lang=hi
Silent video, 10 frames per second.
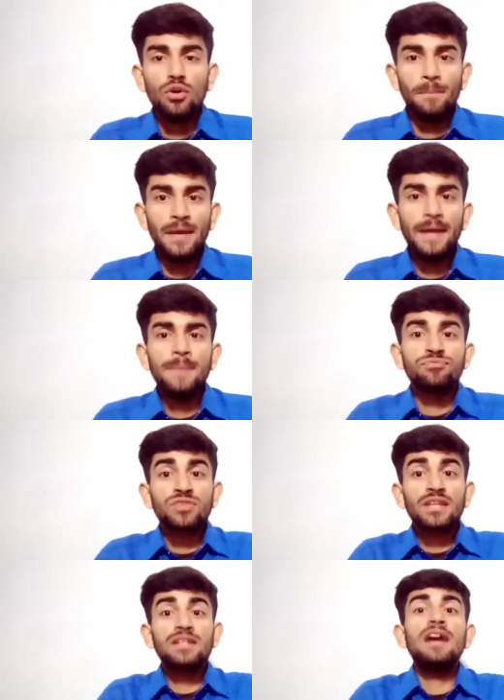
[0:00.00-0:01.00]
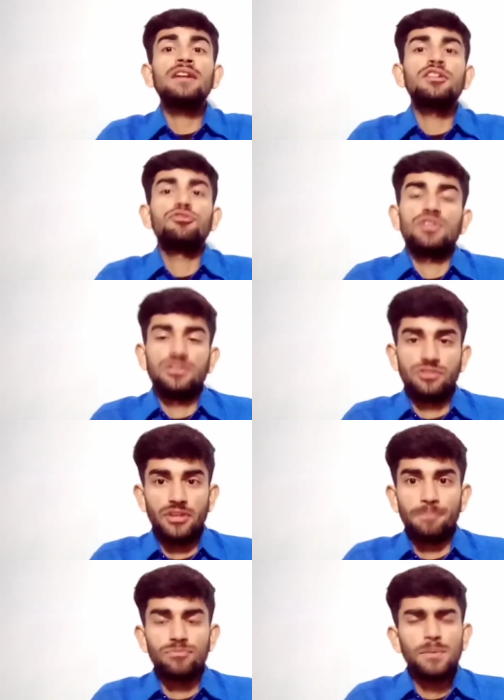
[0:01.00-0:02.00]
में क्या डिफरेंस
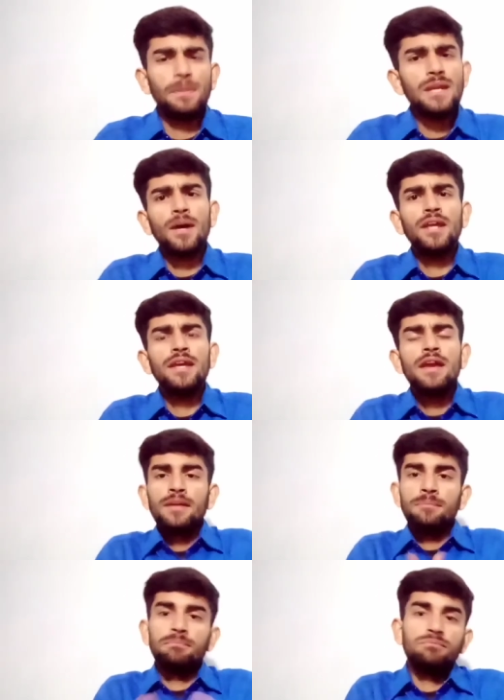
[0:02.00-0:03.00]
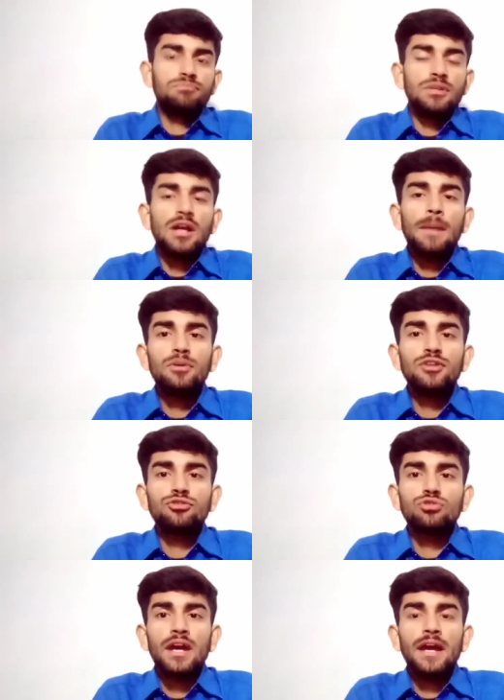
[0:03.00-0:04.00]
है मेरे भाई पंजाब पुलिस
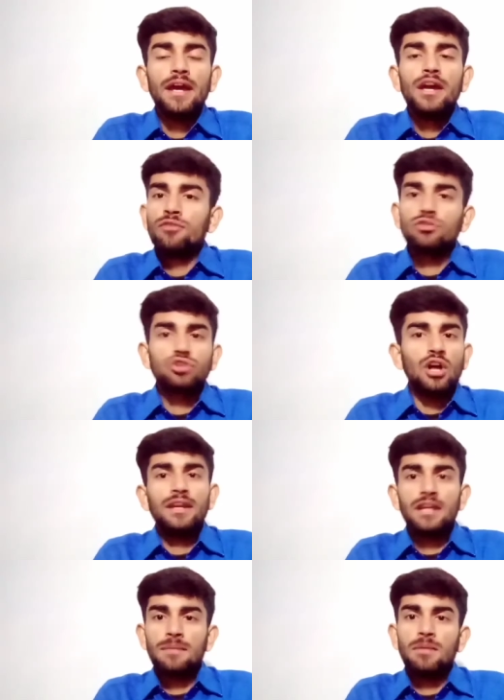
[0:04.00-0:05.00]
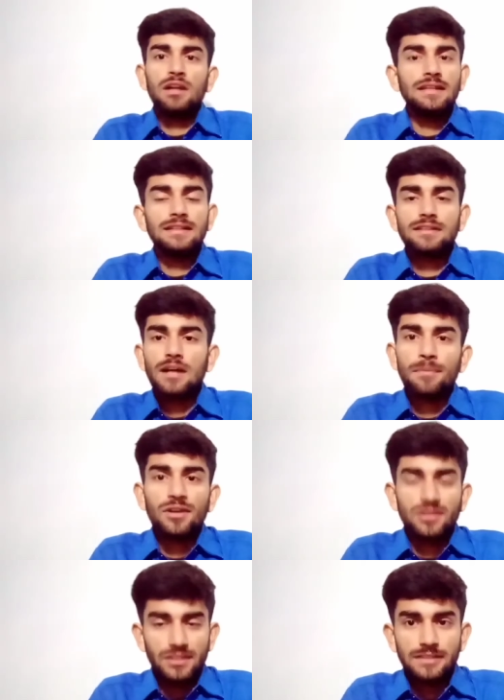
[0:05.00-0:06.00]
जो है वो थाने के मातहत काम
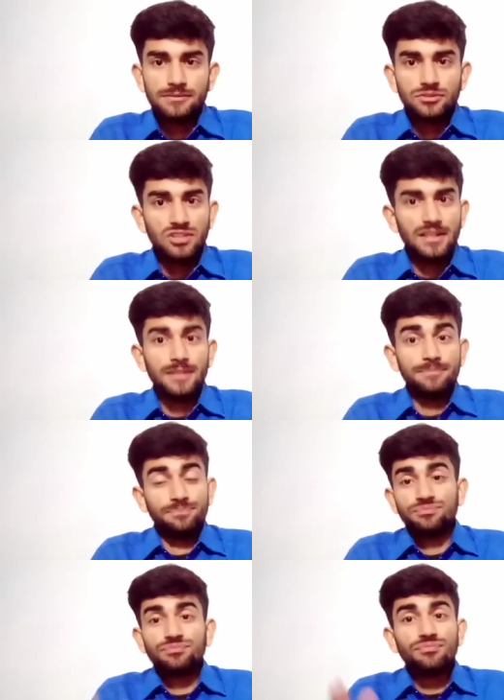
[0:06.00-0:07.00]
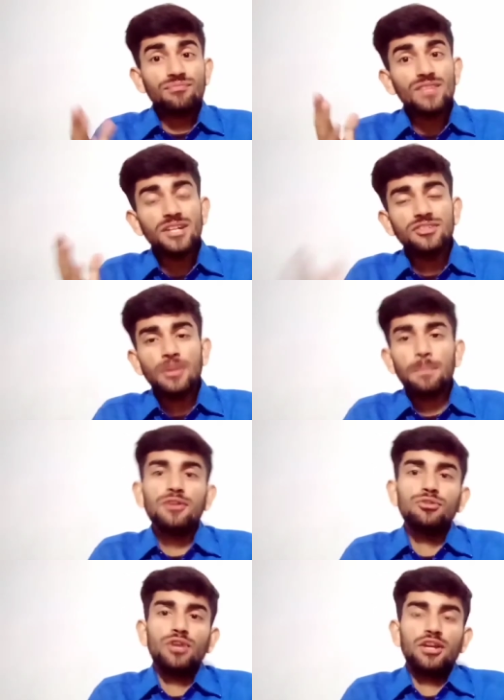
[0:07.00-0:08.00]
करती है ठीक है
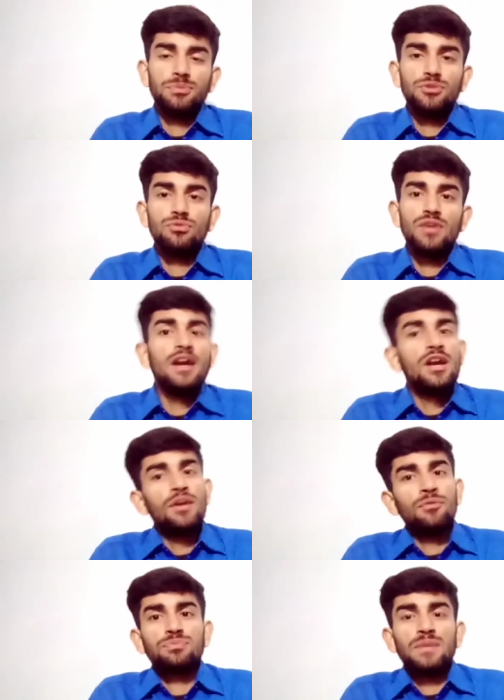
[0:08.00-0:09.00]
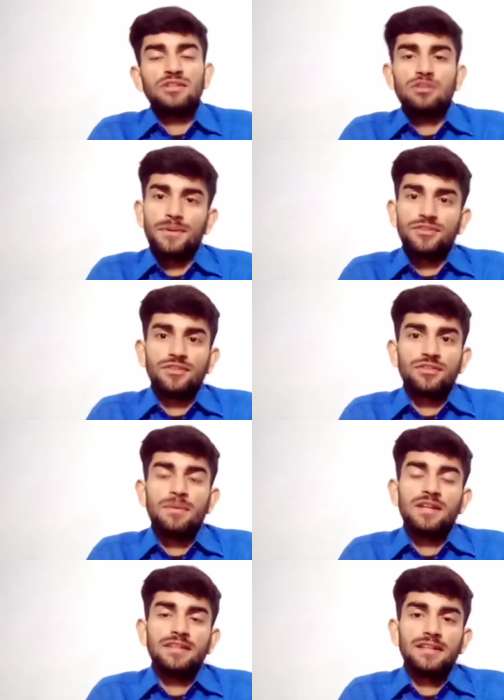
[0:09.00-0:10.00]
जबकि जो एस है वो स्पेशल पर्सन के
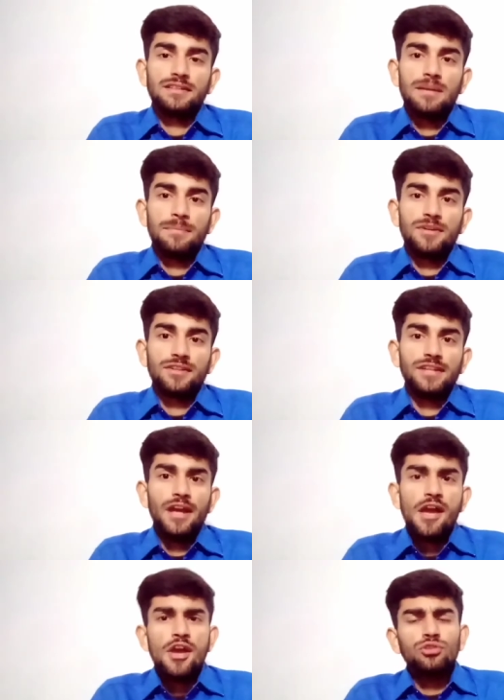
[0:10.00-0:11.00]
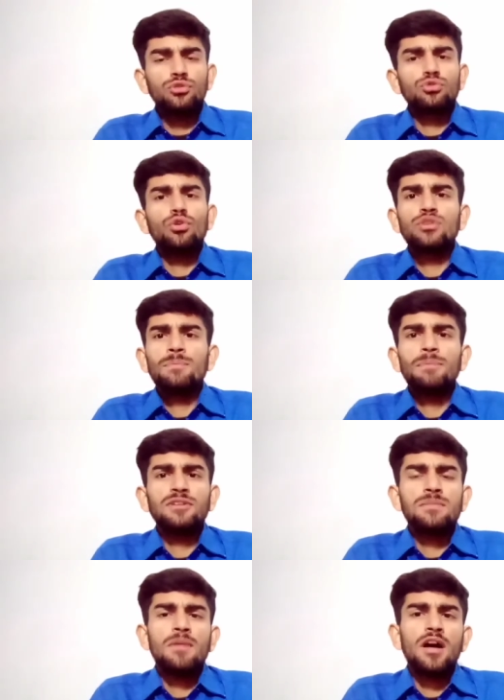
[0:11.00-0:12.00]
मातहत काम करती है तो सो सिंपल
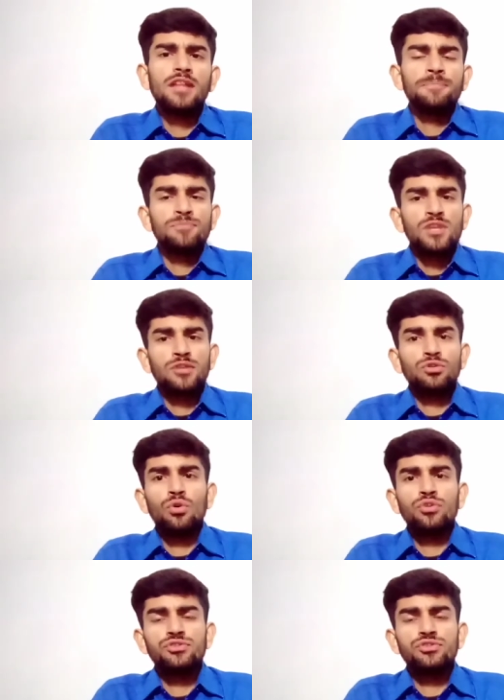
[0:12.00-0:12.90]
सी बात तो